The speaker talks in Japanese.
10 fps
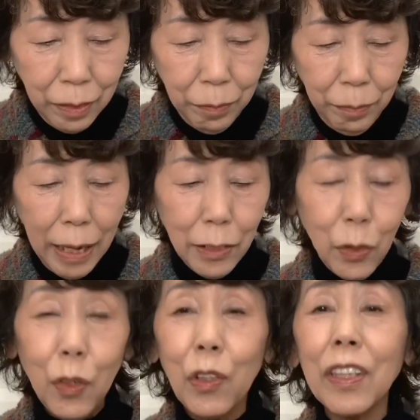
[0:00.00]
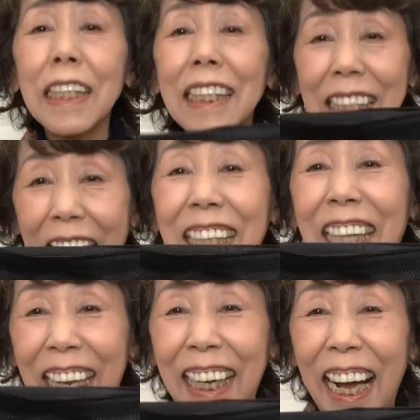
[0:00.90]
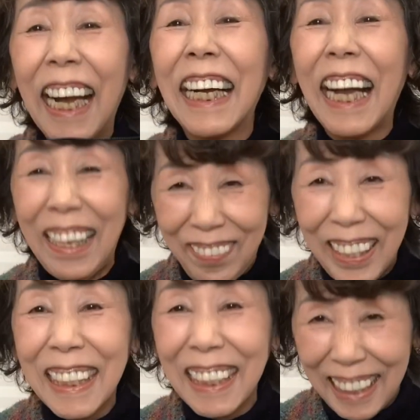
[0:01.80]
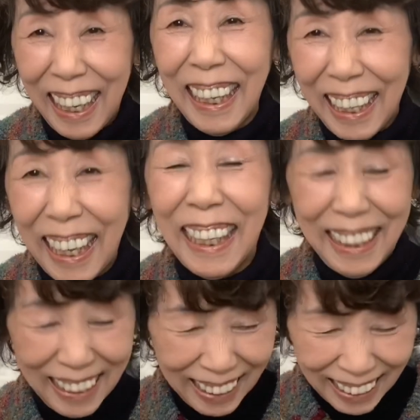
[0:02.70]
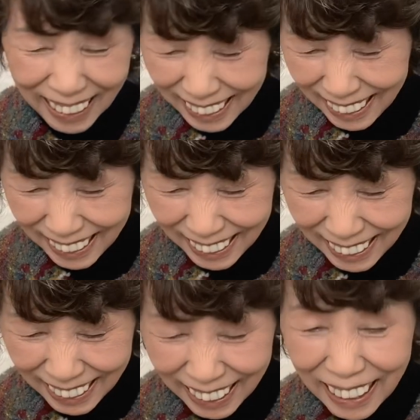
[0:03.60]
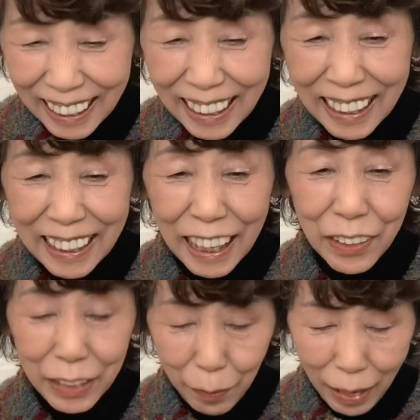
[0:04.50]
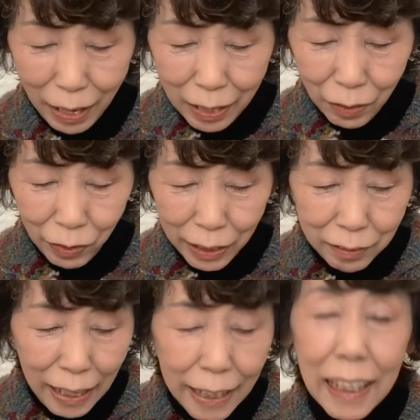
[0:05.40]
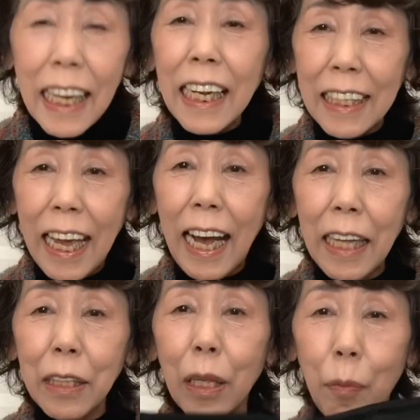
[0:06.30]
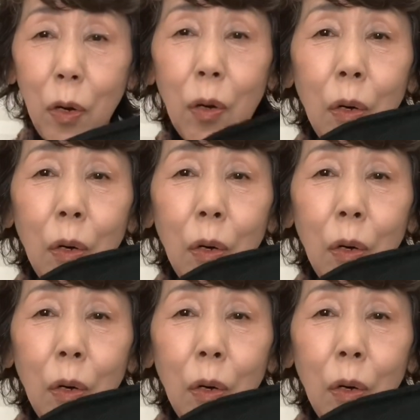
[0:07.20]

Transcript: まあ、その時になって考えますね。はいえー、なので、まあ、これぐらいならねあっても